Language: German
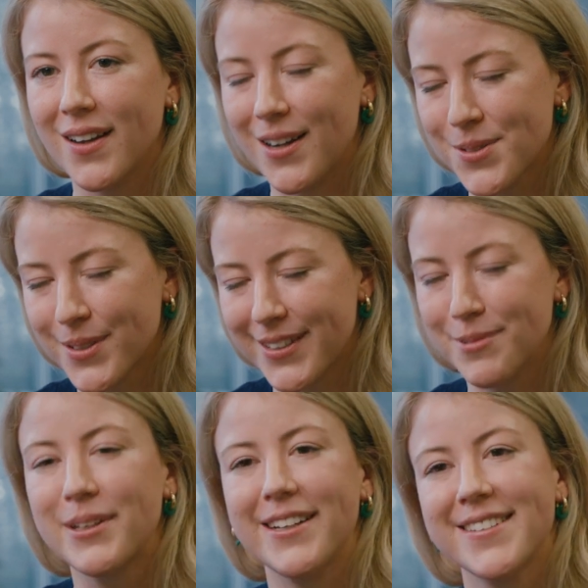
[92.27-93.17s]

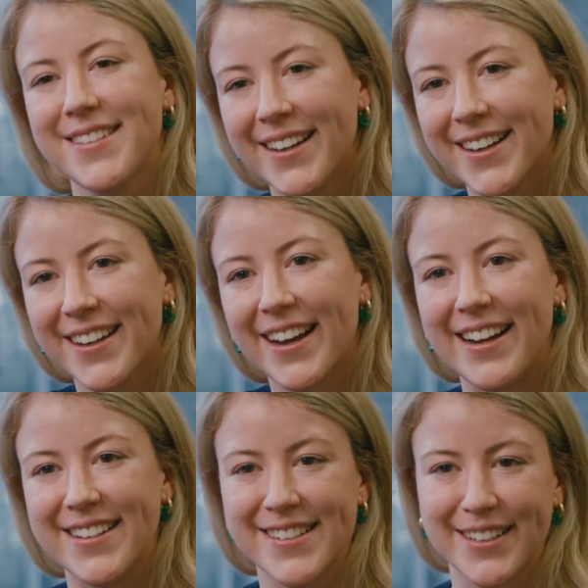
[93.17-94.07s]
Außerdem gehe ich sehr gerne
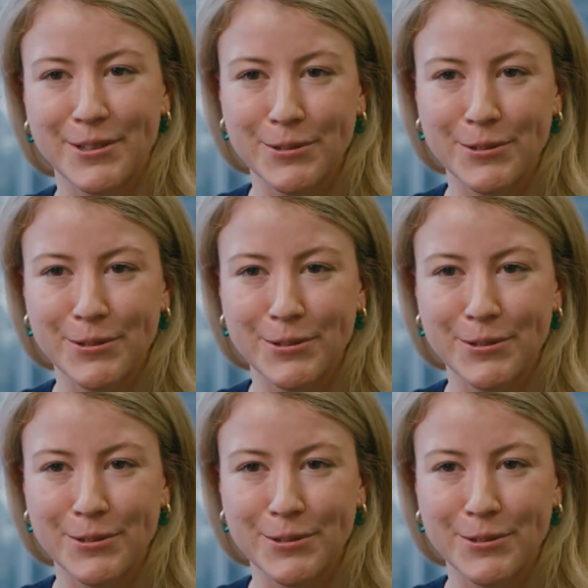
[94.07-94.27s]
reisen,